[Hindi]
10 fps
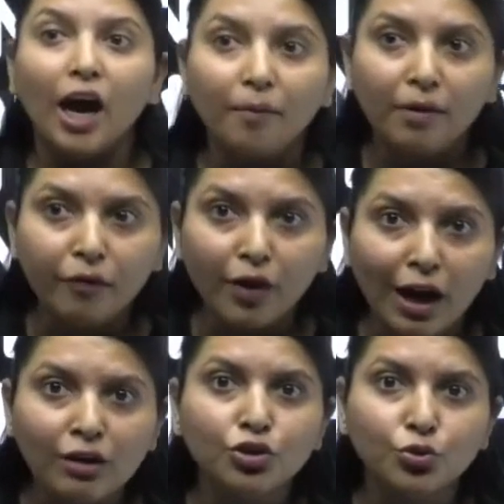अभी
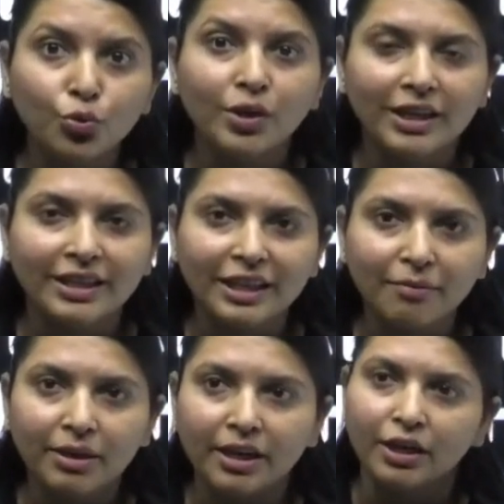फिलहाल शुरू करते हैं ना
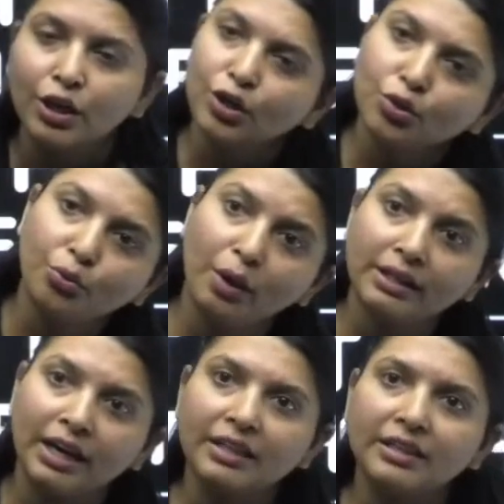बेटा
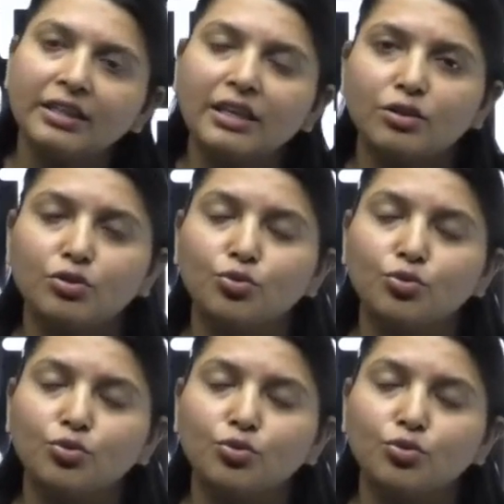धुआंधार तरीके से